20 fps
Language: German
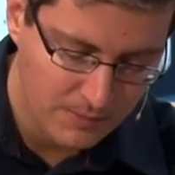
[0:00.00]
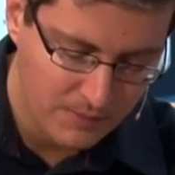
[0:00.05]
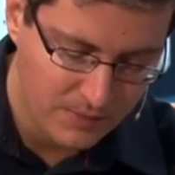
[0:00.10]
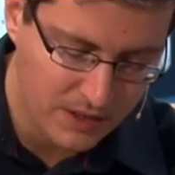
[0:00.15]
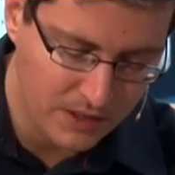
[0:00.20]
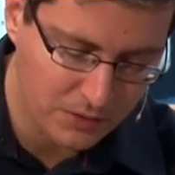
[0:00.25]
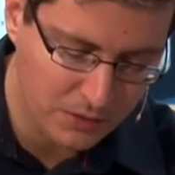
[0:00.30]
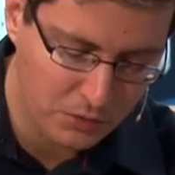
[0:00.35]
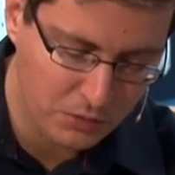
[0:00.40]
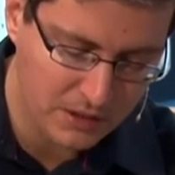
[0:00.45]

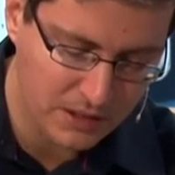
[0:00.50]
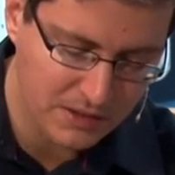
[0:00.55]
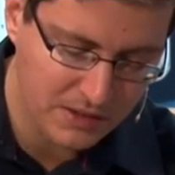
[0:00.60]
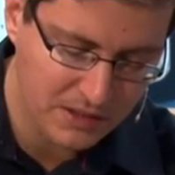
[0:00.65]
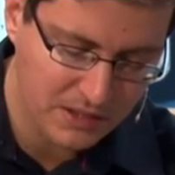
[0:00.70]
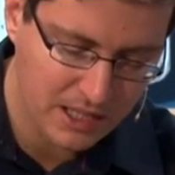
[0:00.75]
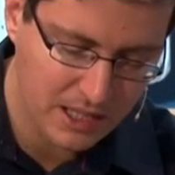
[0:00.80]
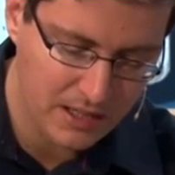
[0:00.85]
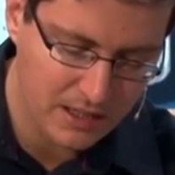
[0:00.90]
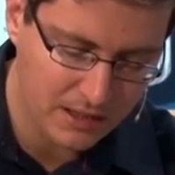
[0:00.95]
der Sohn des
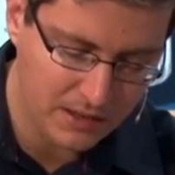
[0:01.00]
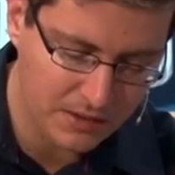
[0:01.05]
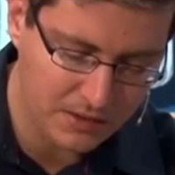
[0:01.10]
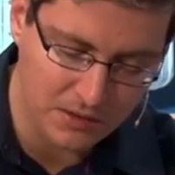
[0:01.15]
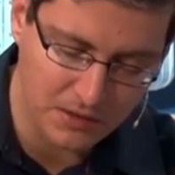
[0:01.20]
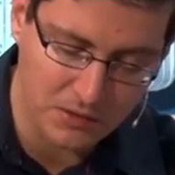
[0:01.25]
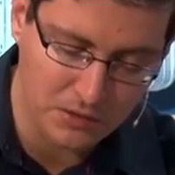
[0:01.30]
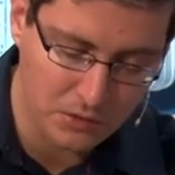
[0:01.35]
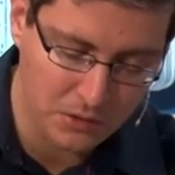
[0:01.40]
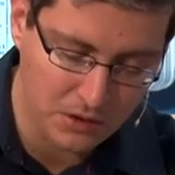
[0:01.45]
Kenas,
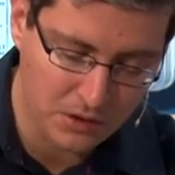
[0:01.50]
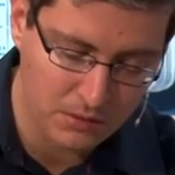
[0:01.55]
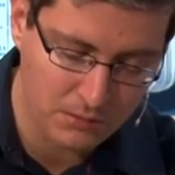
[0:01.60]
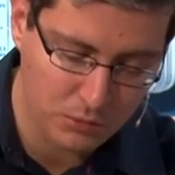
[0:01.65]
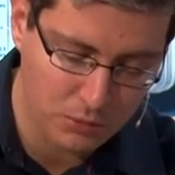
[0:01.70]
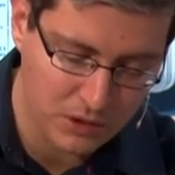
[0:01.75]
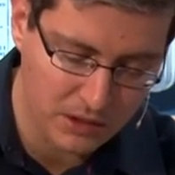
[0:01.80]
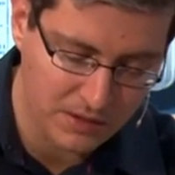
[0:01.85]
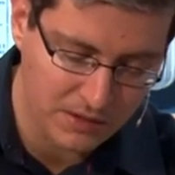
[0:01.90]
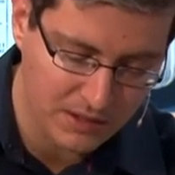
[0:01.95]
des jüngeren
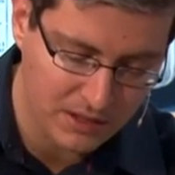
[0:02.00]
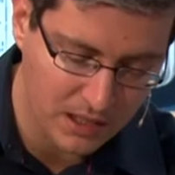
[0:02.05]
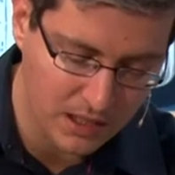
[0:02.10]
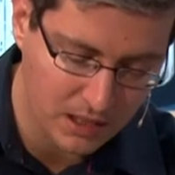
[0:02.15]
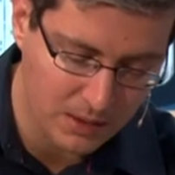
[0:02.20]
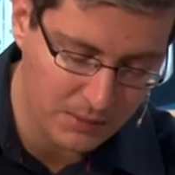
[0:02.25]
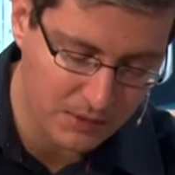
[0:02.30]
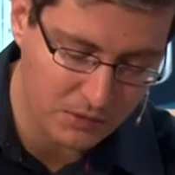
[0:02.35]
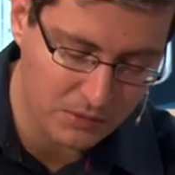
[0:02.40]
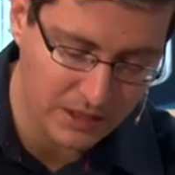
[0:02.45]
Bruders
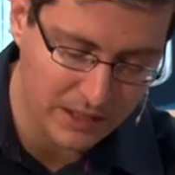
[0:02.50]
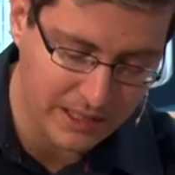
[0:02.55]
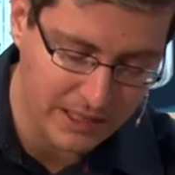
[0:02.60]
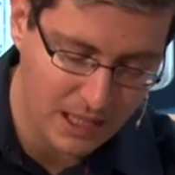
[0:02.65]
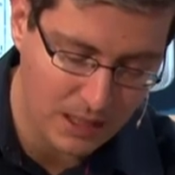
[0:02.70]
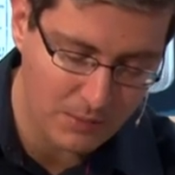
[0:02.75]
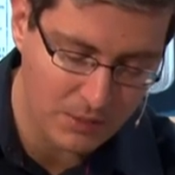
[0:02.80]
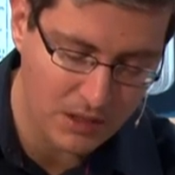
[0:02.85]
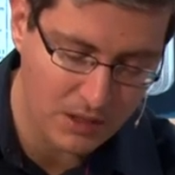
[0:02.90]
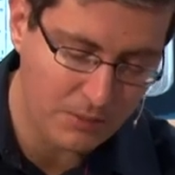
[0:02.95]
Kalebs, und er
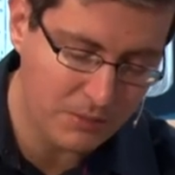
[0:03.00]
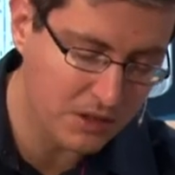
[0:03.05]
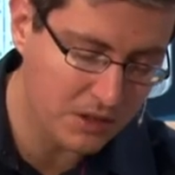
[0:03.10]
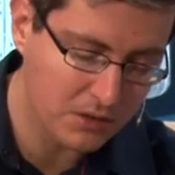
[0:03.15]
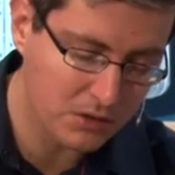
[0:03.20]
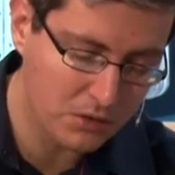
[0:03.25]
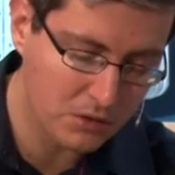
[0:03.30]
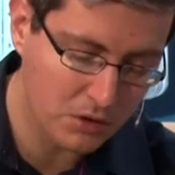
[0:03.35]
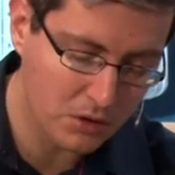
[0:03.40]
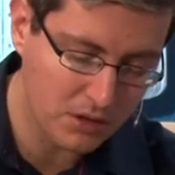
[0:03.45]
gab ihm
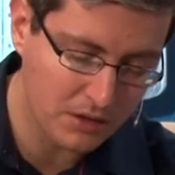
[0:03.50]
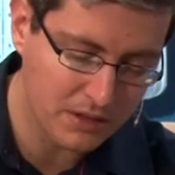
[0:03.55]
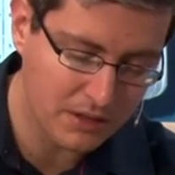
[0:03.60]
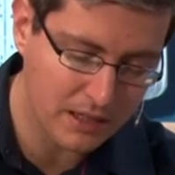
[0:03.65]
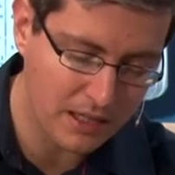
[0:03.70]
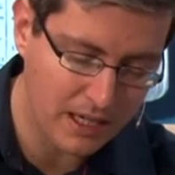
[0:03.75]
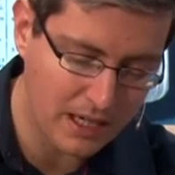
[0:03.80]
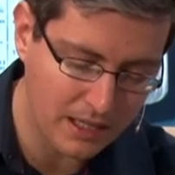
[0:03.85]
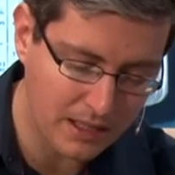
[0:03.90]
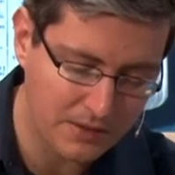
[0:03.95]
seine
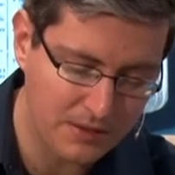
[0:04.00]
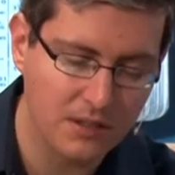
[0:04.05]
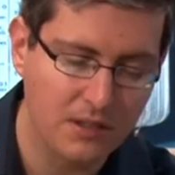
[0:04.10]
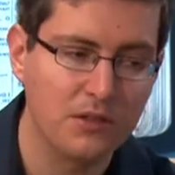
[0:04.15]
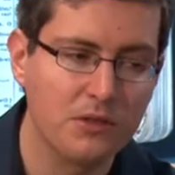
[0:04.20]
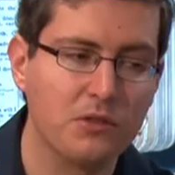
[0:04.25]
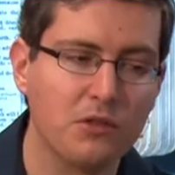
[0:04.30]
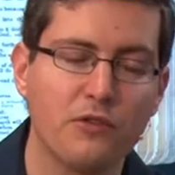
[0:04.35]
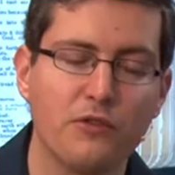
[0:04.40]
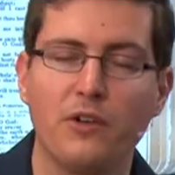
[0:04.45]
Tochter Achsa
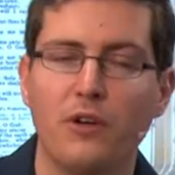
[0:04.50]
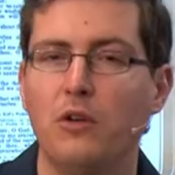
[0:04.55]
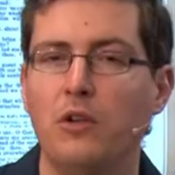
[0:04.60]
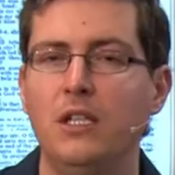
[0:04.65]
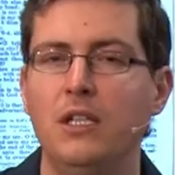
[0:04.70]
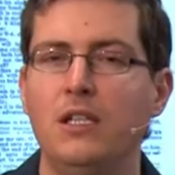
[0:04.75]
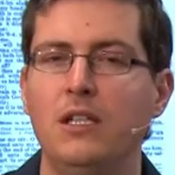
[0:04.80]
zur Frau.